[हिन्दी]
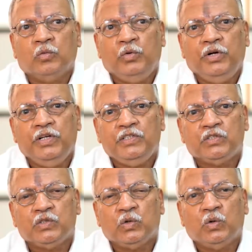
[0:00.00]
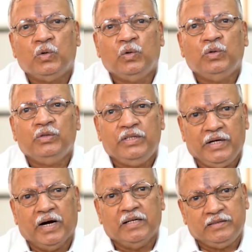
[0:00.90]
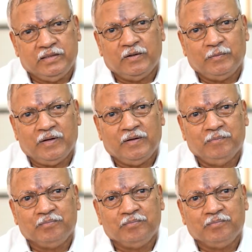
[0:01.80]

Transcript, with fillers: 1973 में